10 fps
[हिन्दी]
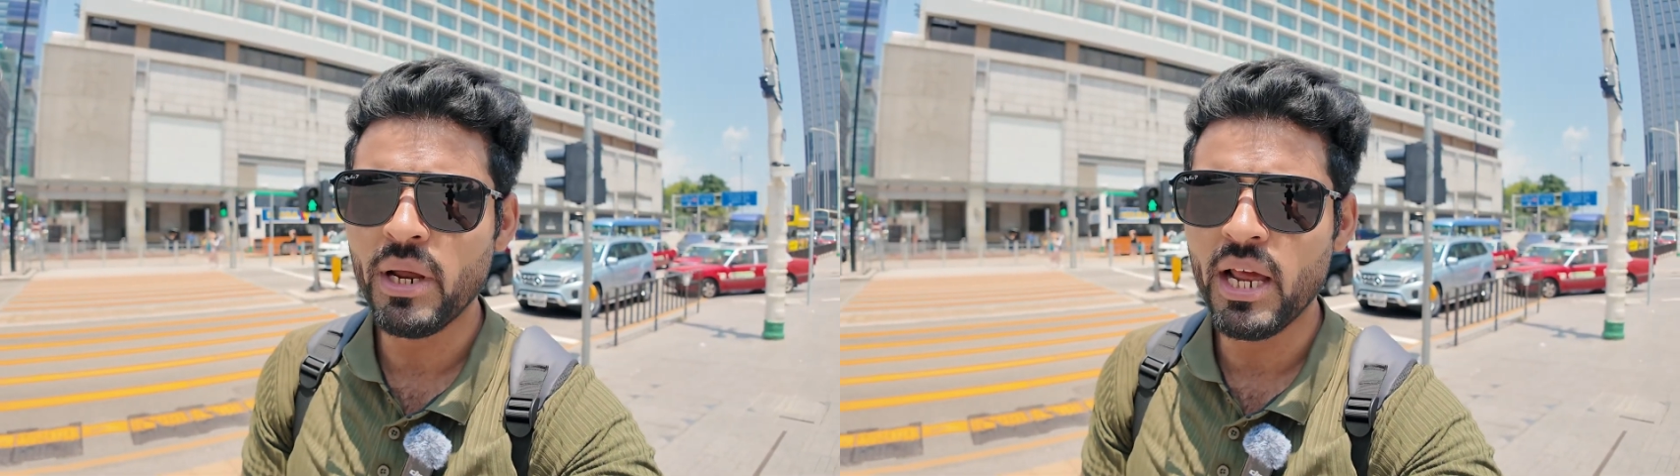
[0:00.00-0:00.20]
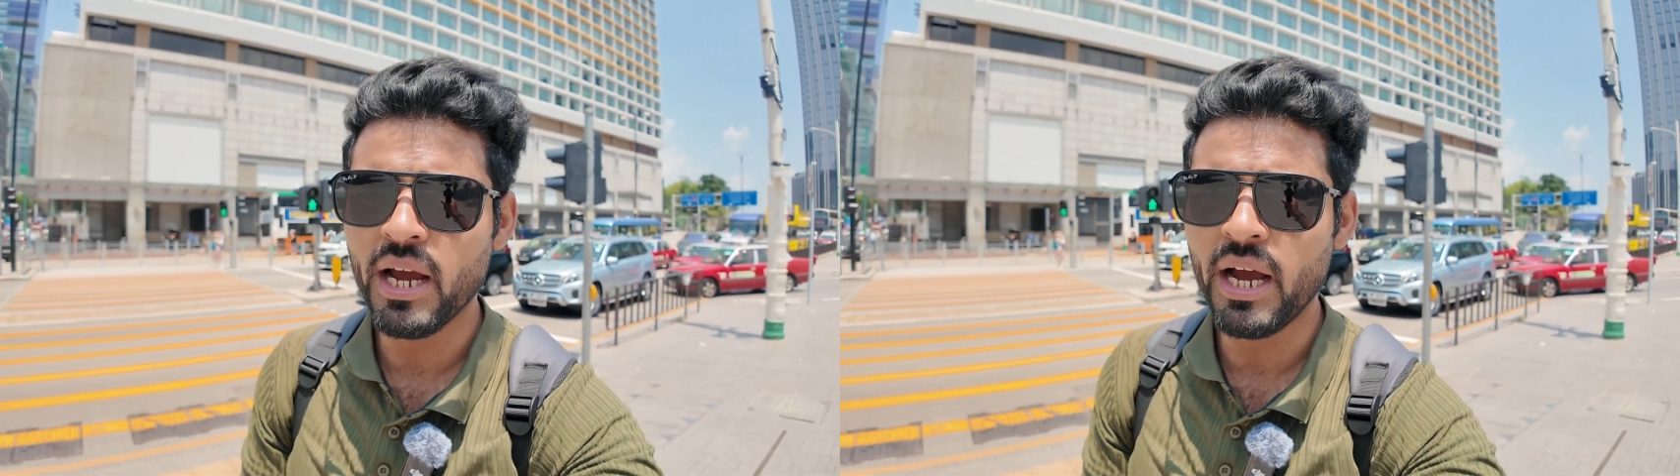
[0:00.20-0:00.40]

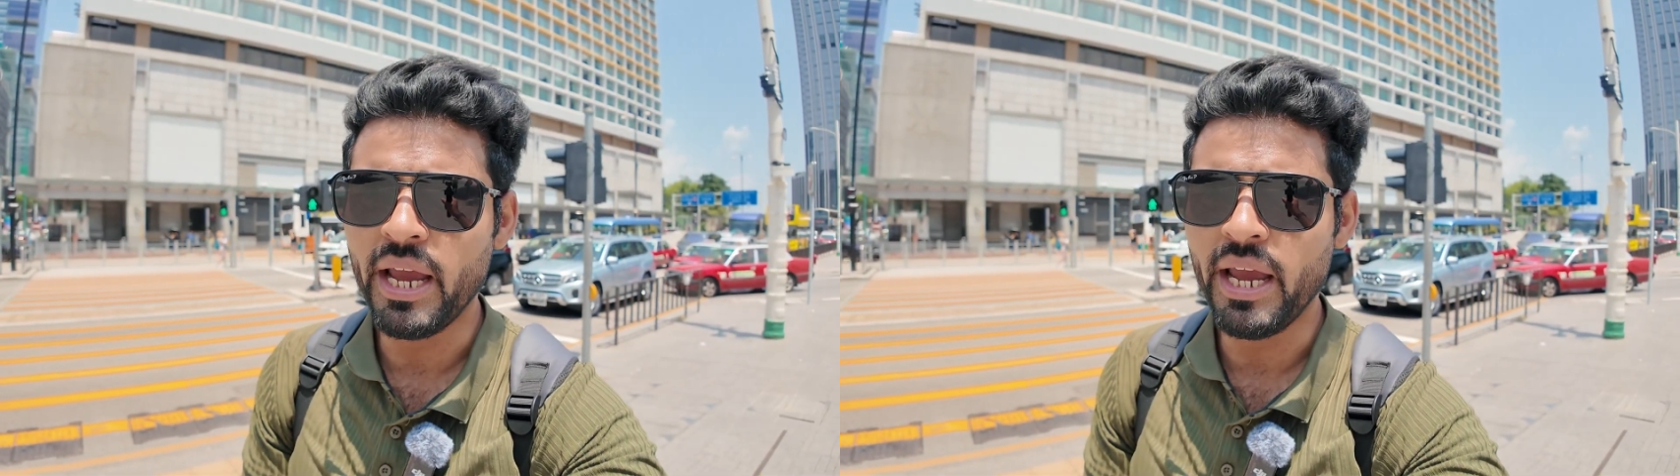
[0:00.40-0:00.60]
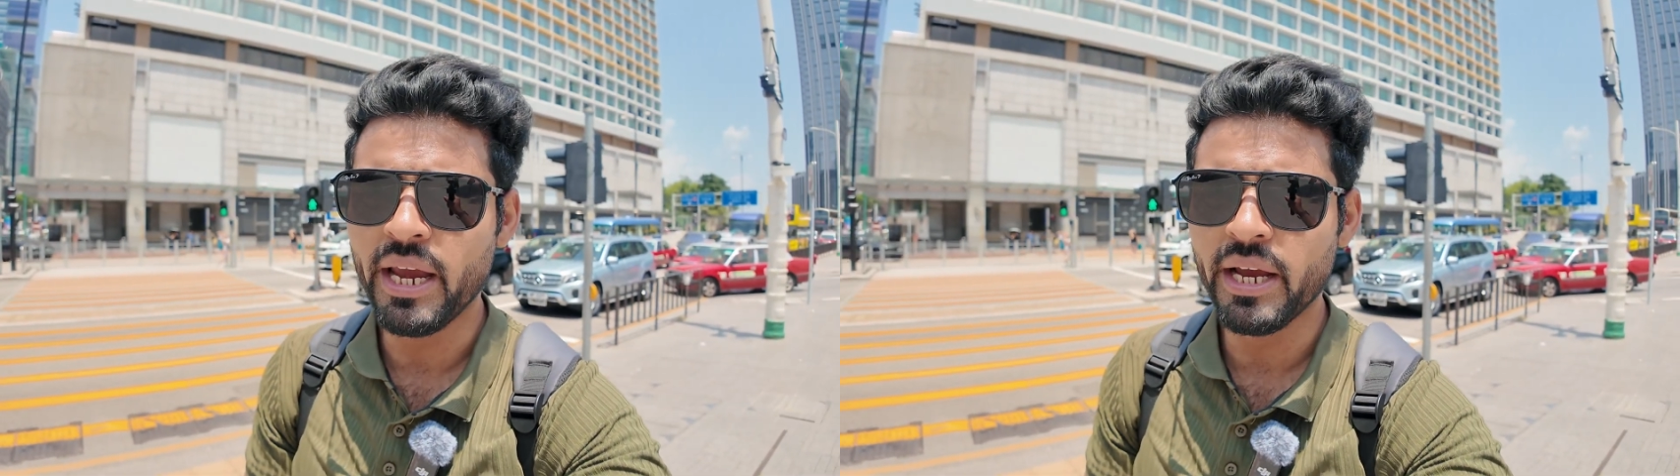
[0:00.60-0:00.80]

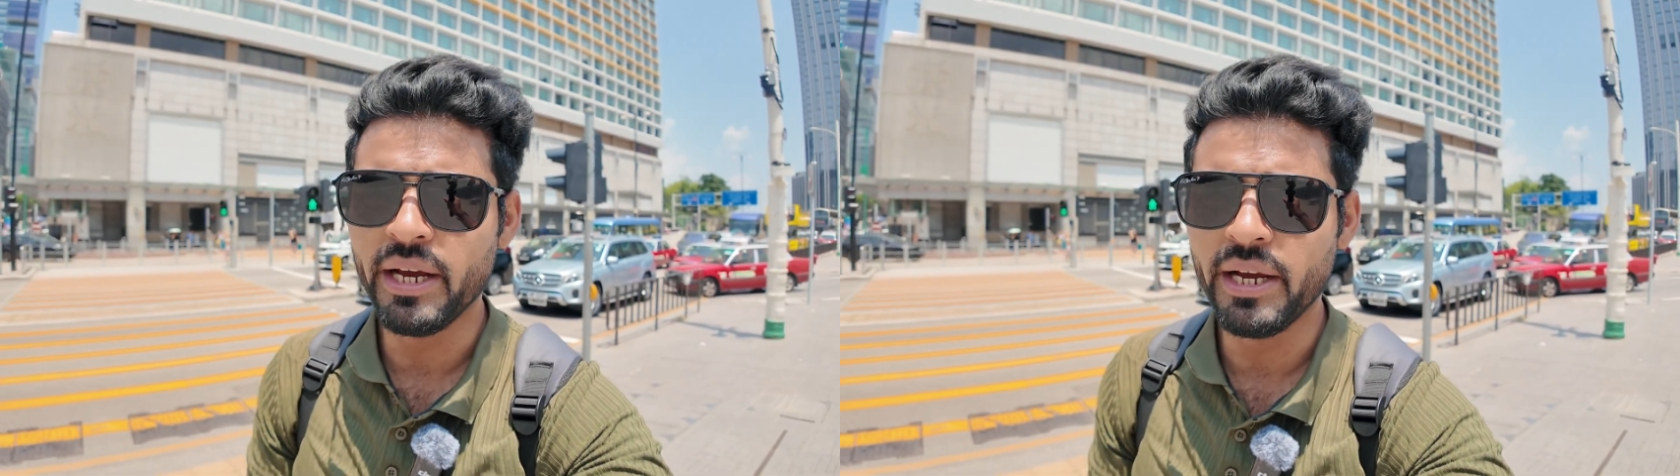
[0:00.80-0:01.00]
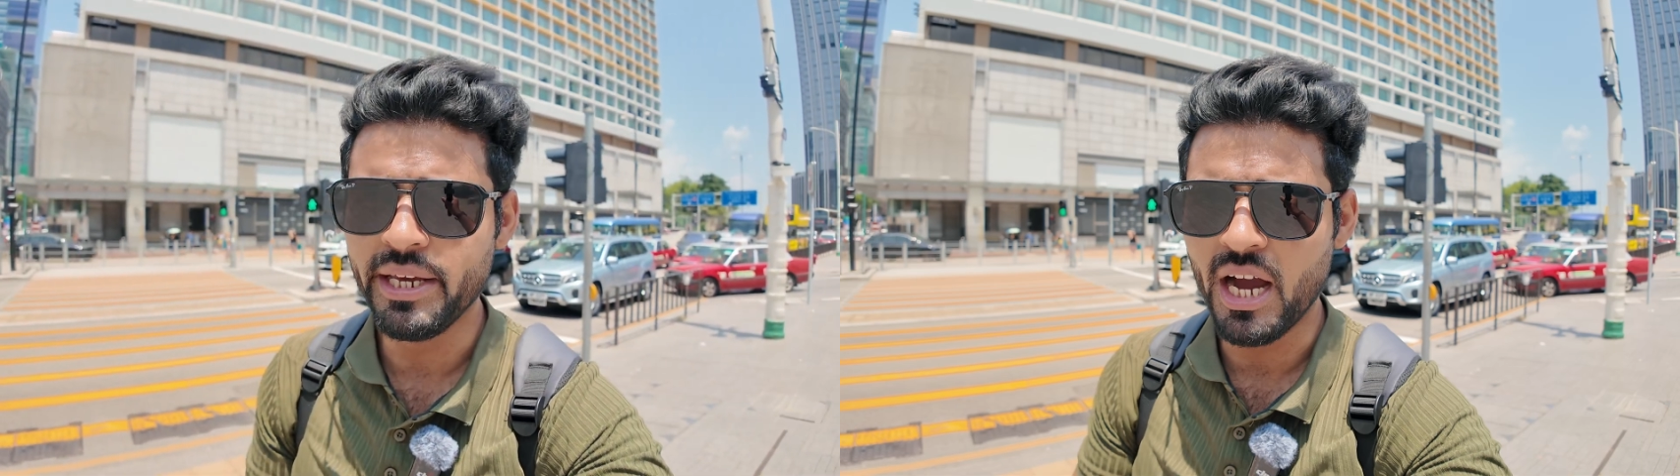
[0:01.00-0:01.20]
मिलेगा एक
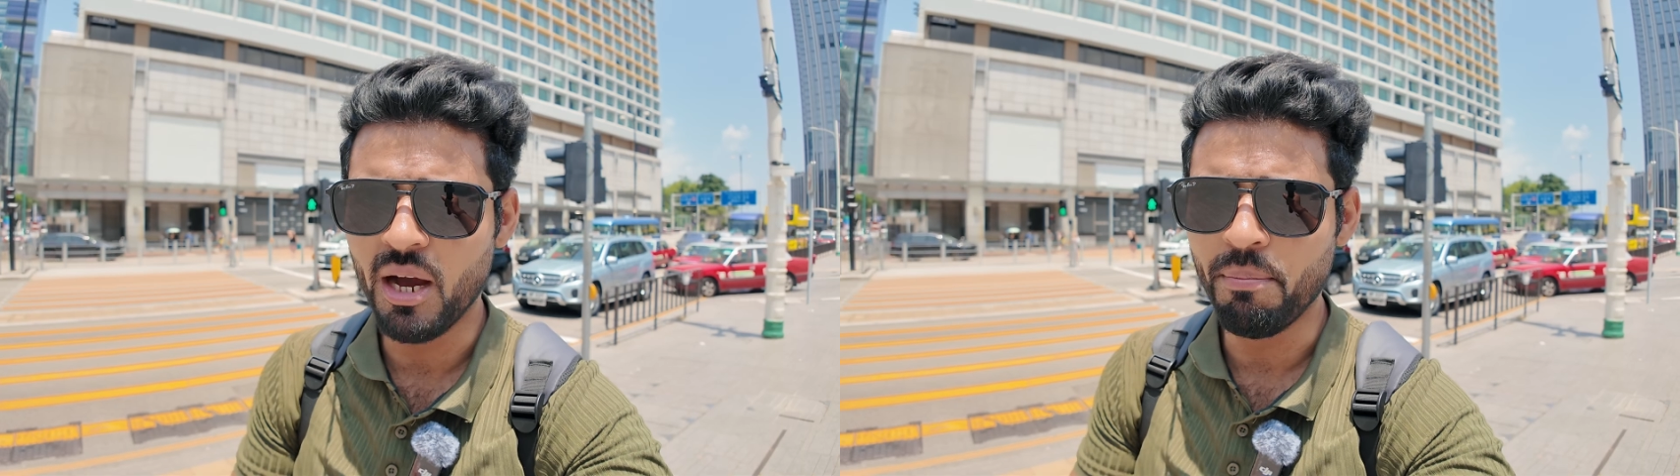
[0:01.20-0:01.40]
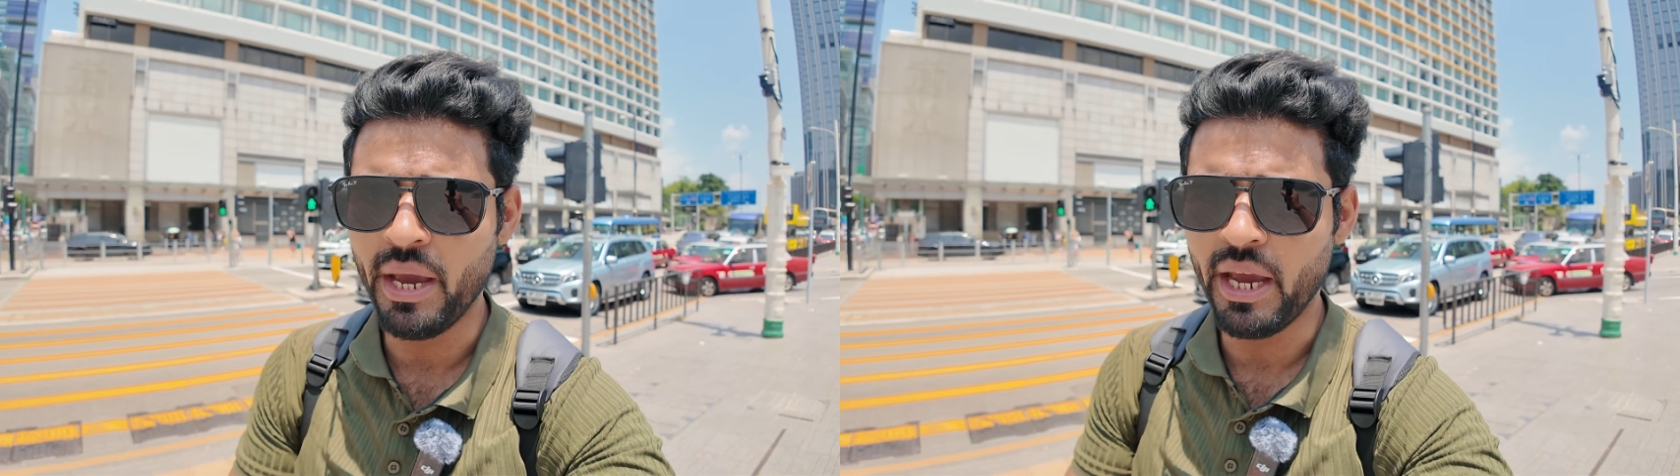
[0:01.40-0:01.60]

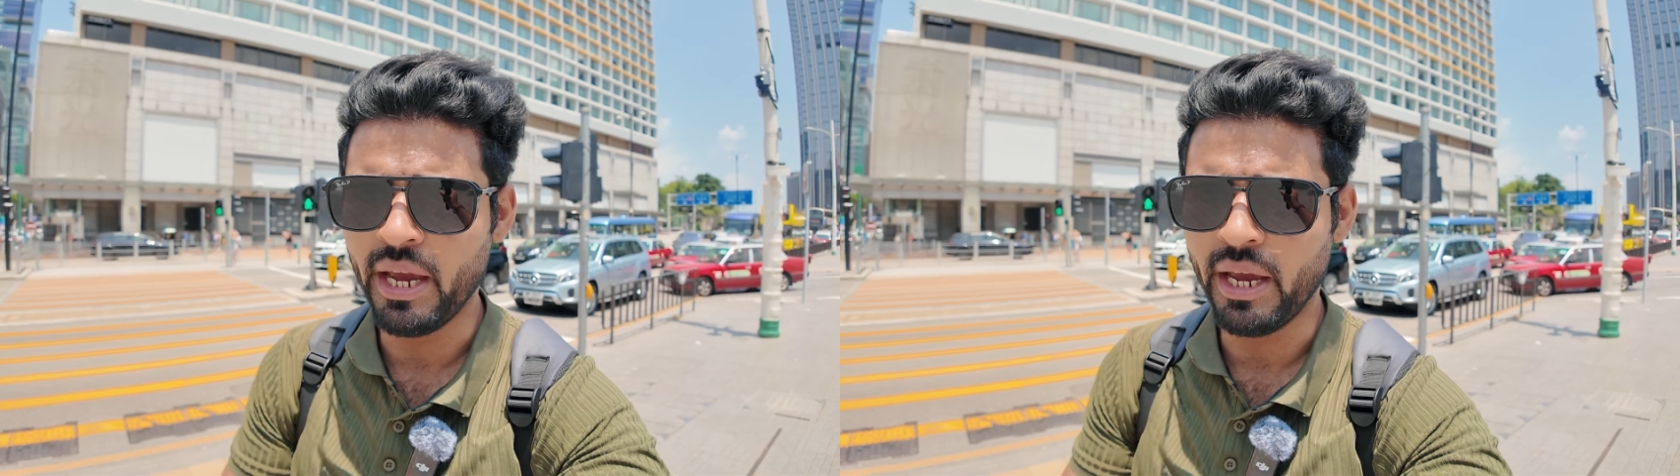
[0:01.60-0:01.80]
यहाँ पे